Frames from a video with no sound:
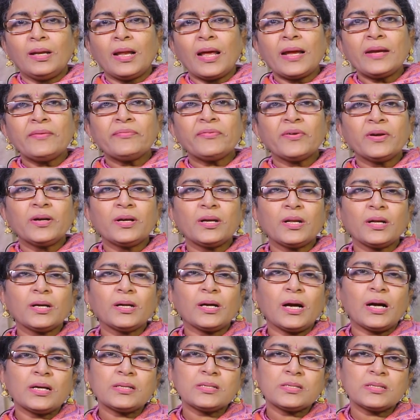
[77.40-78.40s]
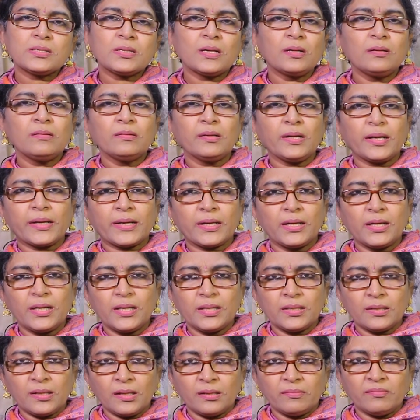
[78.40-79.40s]
లైఫ్ అంటే అస్సలు
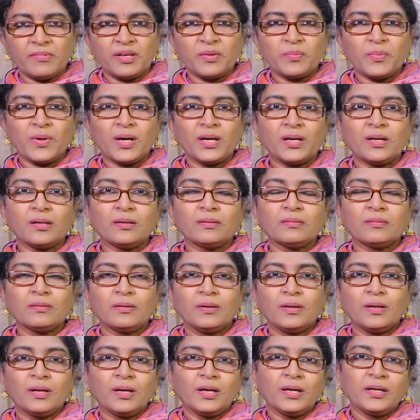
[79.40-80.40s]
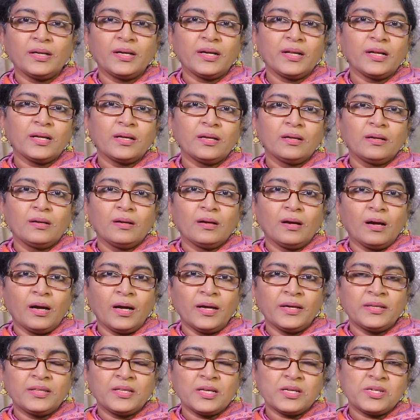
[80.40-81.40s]
లెక్కలేనితనం అనమాట అంటే
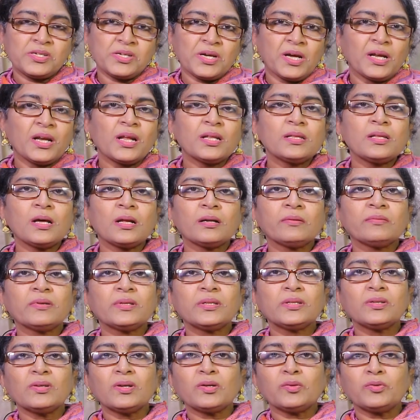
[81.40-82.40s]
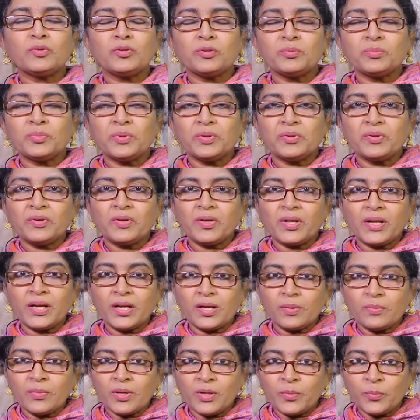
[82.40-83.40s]
అయితే చాలా ధనవంతుల కుటుంబంలో
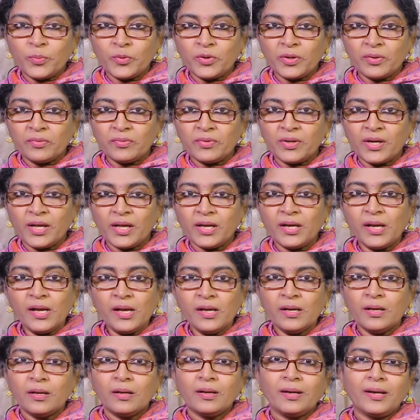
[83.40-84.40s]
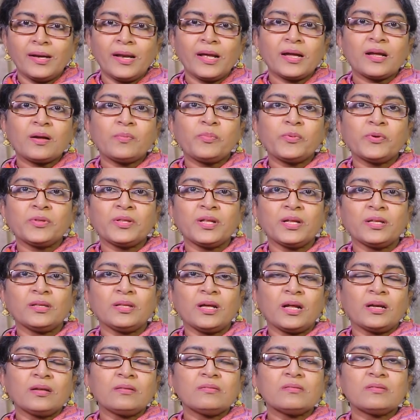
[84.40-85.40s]
అయినా మీరు పుట్టి ఉండాలి లేకపోతే
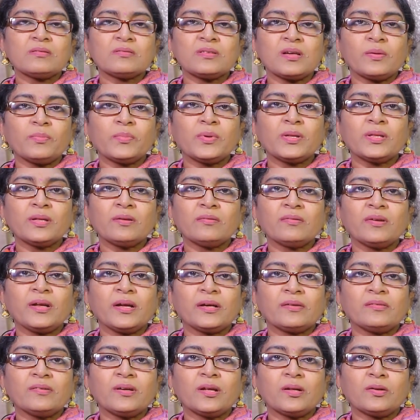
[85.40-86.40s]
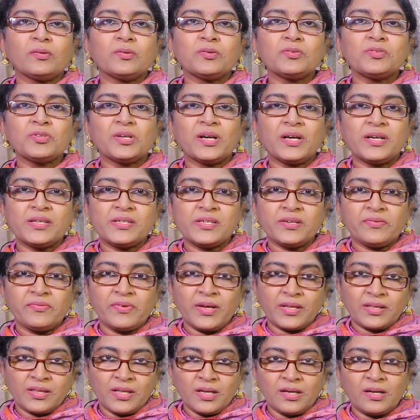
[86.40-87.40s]
ధనంతో సంబంధం లేకుండా రోజు గడిచే
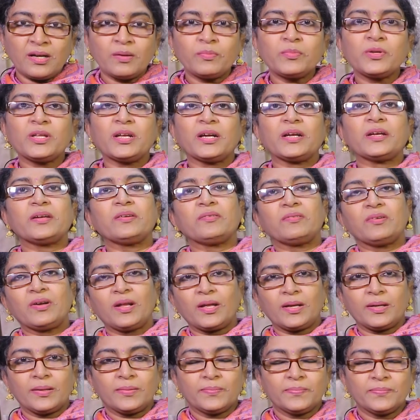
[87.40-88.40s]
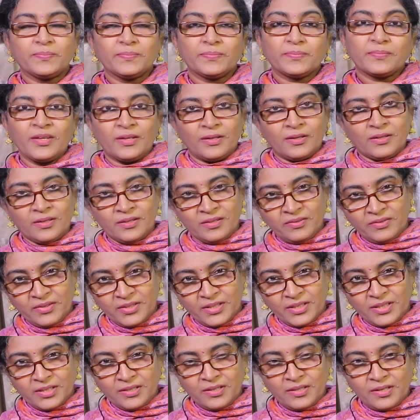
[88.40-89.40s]
వ్యక్తున్నా మీరు అయి ఉండాలి
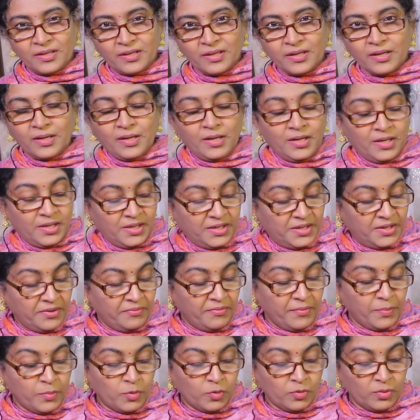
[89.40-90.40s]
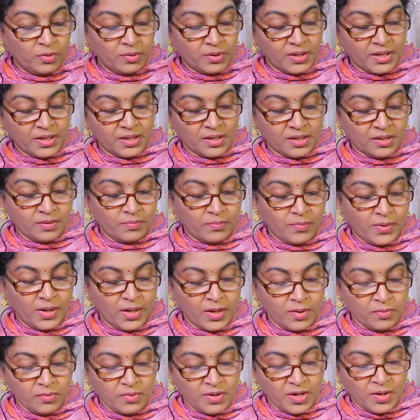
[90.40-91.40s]
అర్థమైంది కదండి ఇవి మూడు కనుక
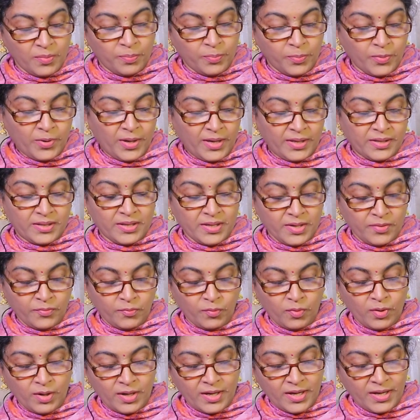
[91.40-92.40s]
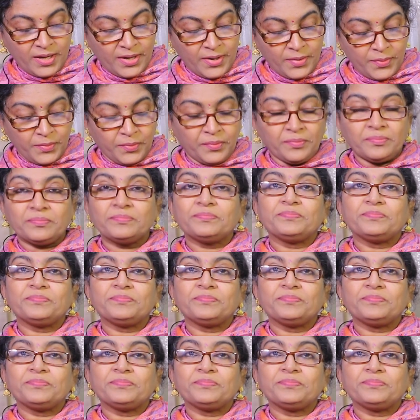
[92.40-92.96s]
మీకు ఎప్పుడైతే ఉంటాయో